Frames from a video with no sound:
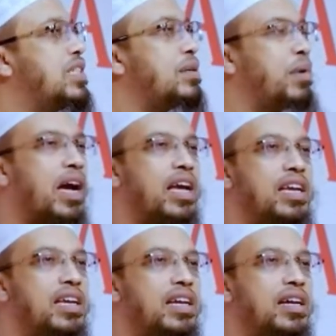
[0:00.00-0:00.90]
যে ভাই
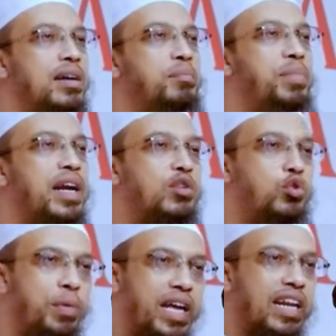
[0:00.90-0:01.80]
পেট
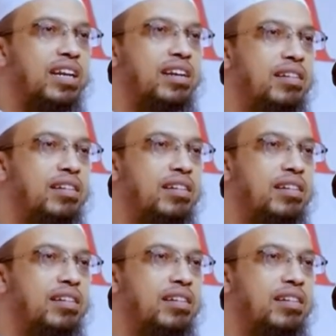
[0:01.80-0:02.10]
তোমার